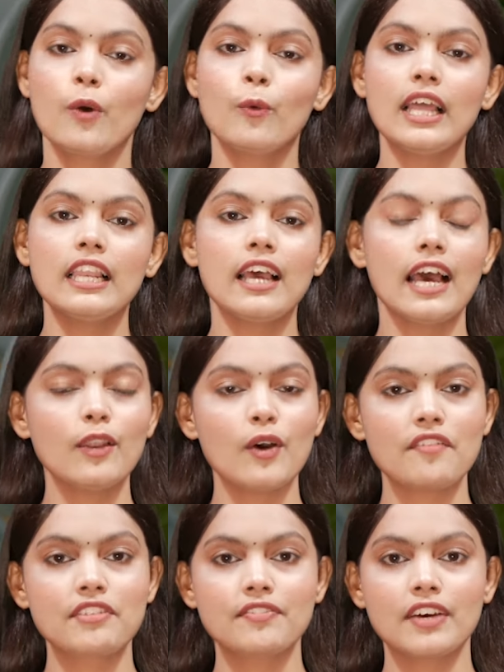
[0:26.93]
वेल हेलो
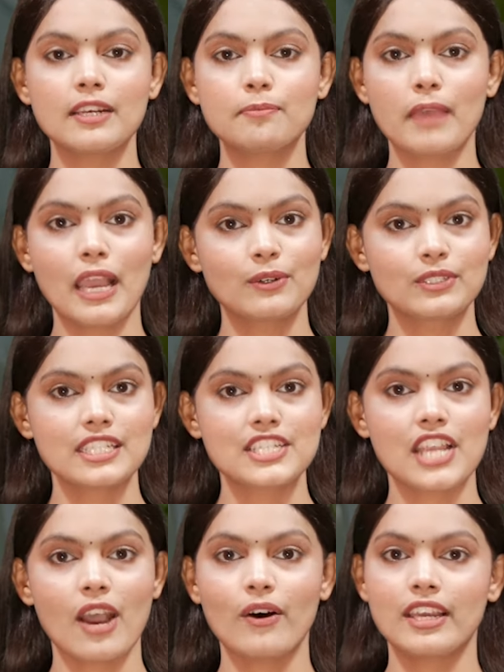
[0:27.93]
एवरीवन मैं हूं
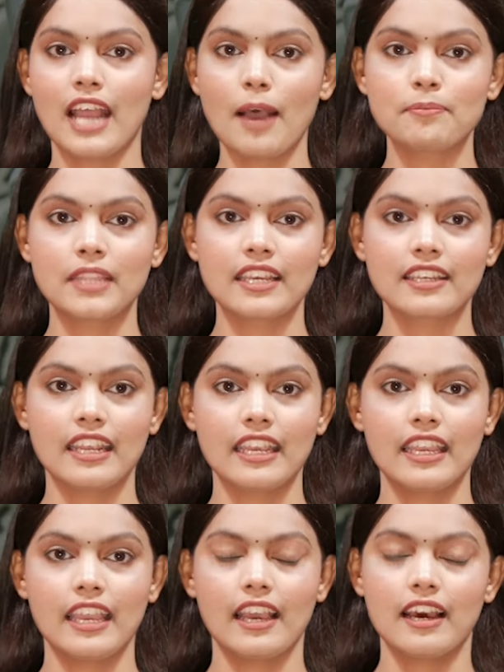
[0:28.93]
दिशा और आप देख
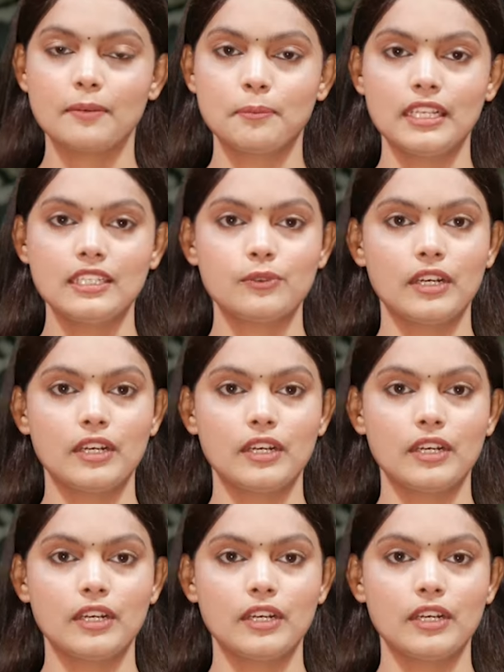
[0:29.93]
रहे हैं हर्बल